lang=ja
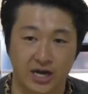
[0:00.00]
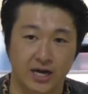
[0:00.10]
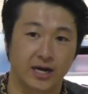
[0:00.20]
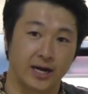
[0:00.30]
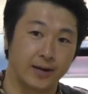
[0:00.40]

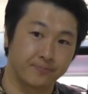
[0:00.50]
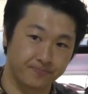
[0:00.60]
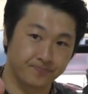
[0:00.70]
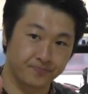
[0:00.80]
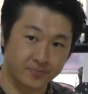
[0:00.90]
た。
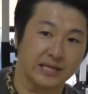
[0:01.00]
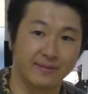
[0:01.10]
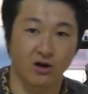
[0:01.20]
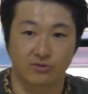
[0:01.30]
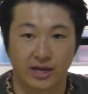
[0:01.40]

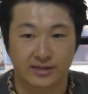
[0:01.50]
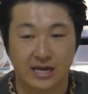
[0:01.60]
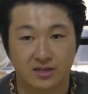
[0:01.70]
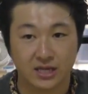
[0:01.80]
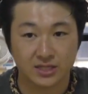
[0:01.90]
今のね、
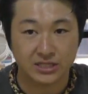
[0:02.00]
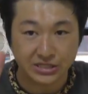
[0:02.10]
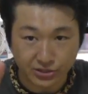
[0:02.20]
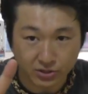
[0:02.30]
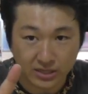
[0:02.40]
たった
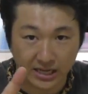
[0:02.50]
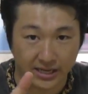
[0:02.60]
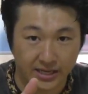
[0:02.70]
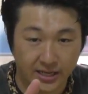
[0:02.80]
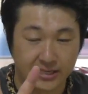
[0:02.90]
20
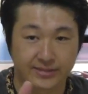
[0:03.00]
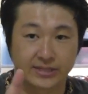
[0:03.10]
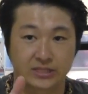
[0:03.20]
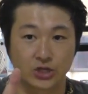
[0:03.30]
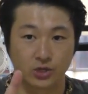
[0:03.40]
回なんで
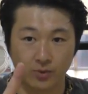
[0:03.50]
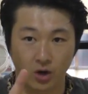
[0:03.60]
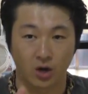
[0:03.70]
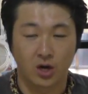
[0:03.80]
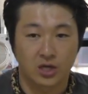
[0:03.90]
すけど
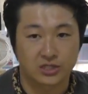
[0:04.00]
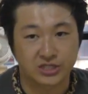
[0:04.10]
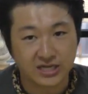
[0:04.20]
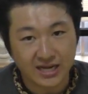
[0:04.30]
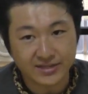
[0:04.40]
も、
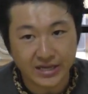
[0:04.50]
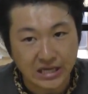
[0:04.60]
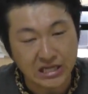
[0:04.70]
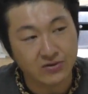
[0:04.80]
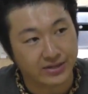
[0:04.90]
時間的
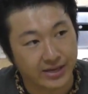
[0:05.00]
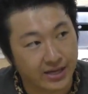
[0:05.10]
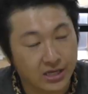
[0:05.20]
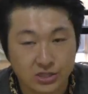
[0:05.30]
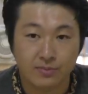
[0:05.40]
には
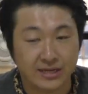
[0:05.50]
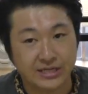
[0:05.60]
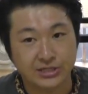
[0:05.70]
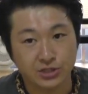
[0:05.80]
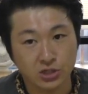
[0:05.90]
ね、
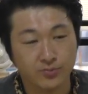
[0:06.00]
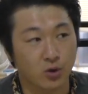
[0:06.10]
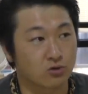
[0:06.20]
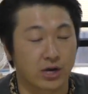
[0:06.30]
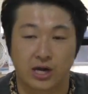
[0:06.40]
20
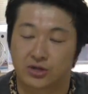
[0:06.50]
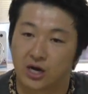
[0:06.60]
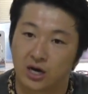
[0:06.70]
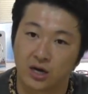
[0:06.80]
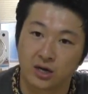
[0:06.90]
秒ぐらいか
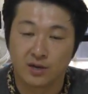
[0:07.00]
な。